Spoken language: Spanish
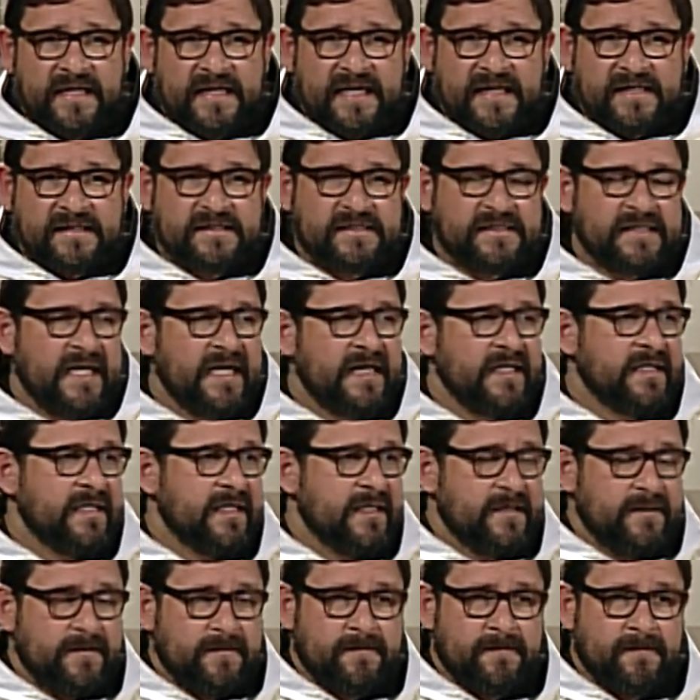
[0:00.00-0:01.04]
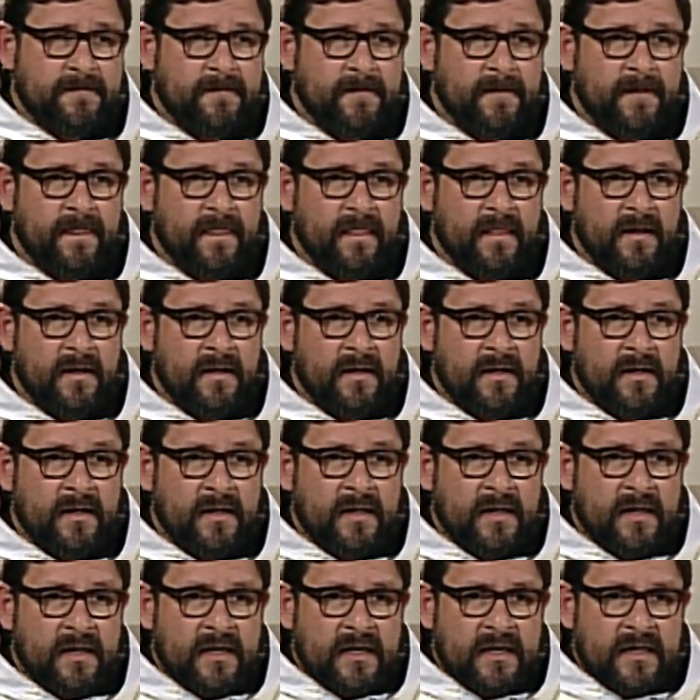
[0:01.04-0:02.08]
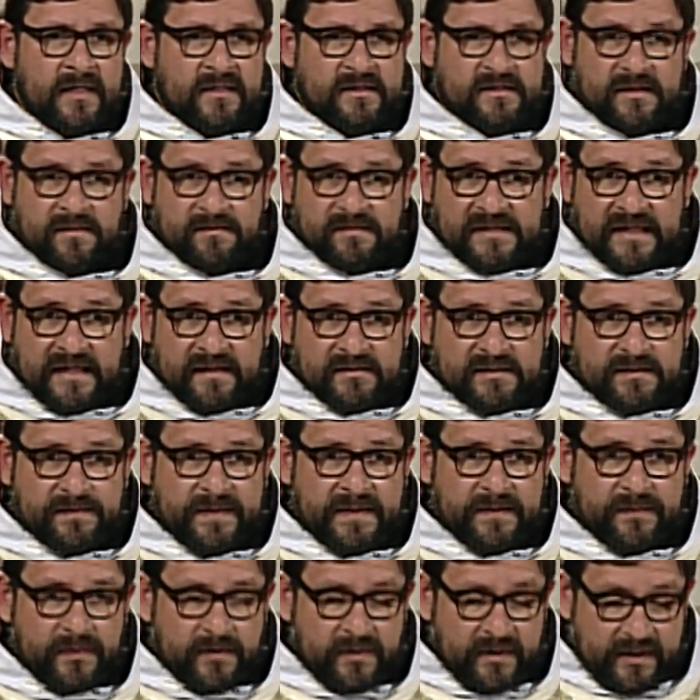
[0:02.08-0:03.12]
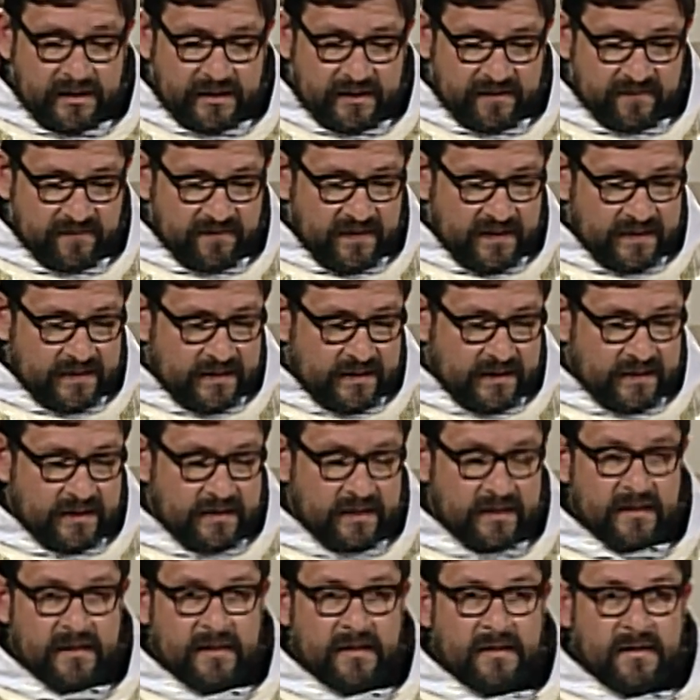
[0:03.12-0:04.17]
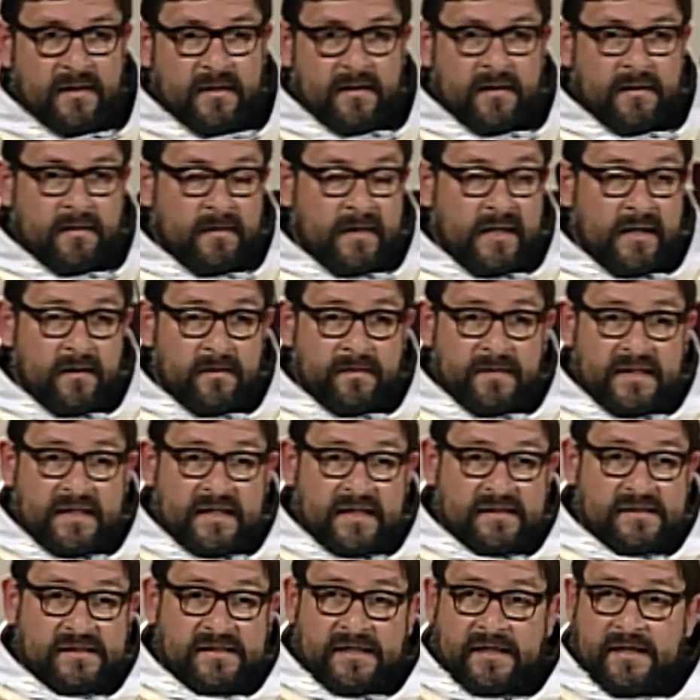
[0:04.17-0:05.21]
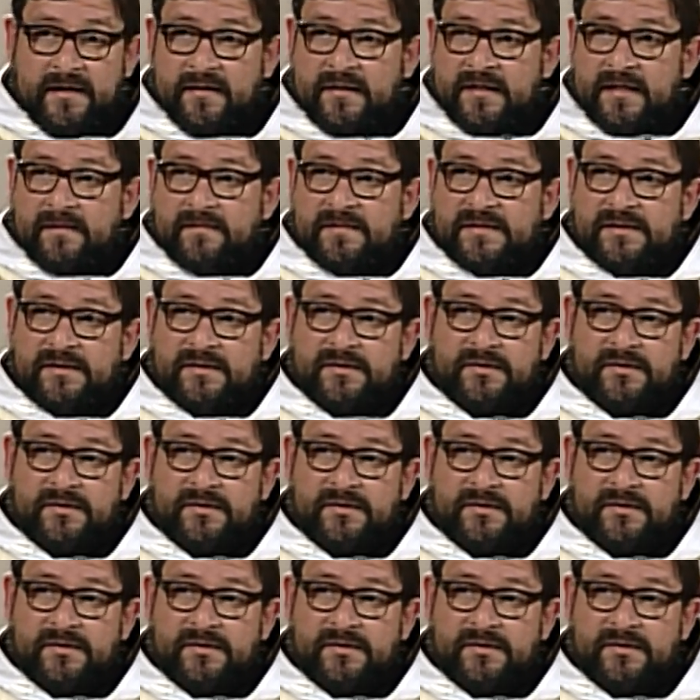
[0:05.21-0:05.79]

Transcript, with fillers: almas a través de su prédica. Y la gente a su alrededor que no está convencida no puede soportarlo.